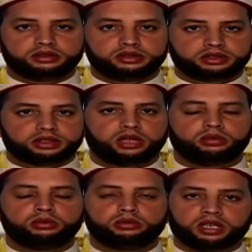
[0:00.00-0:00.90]
السهو
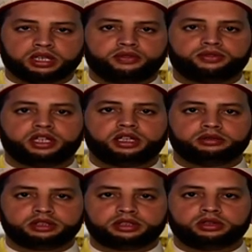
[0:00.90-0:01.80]
والغفلة
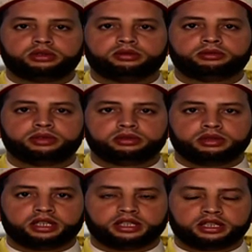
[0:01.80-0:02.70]
والنوم
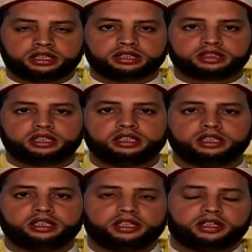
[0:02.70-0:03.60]
والكسل
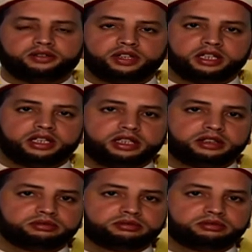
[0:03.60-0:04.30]
فهذا آه،